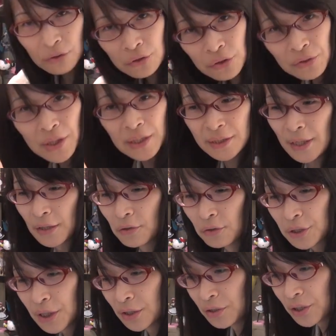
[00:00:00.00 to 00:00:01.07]
ることには成
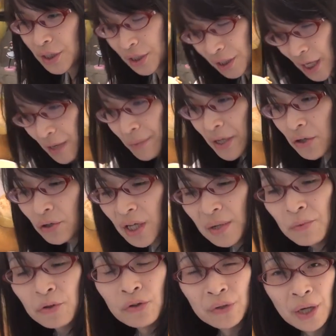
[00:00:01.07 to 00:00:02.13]
功してるし
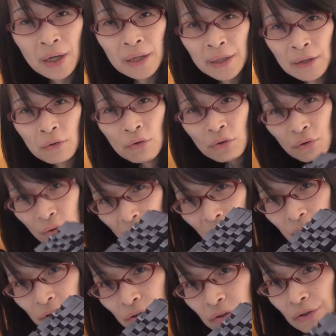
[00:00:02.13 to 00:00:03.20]
ゲーミングキーボードなんかでここを
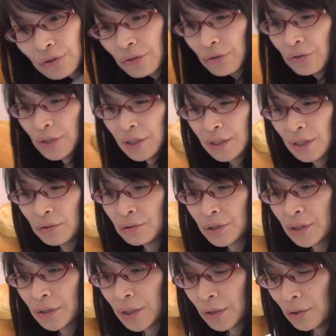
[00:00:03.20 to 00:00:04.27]
拡張することには成功
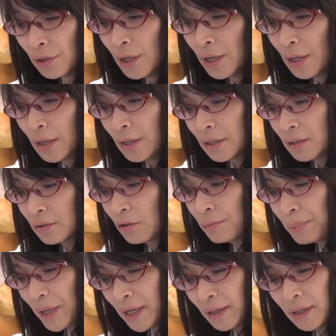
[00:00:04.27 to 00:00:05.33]
してるけど
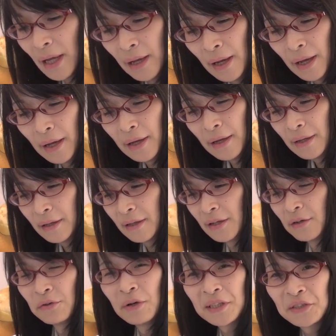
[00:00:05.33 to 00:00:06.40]
取っ払ってっ
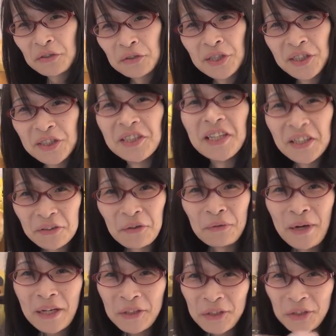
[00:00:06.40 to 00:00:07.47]
ていうのはちょっときついなと
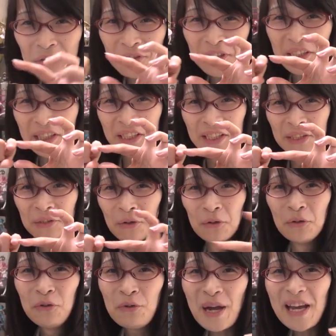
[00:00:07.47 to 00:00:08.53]
ファンクションキー
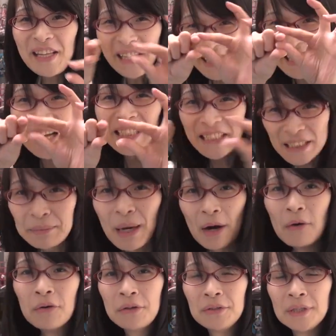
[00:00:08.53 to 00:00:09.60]
の上に
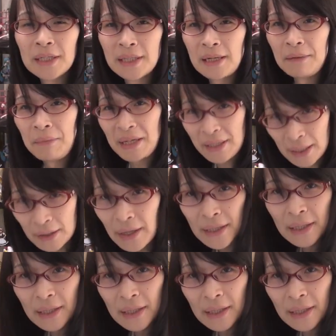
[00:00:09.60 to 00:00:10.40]
タッチバーを置くんだったら全く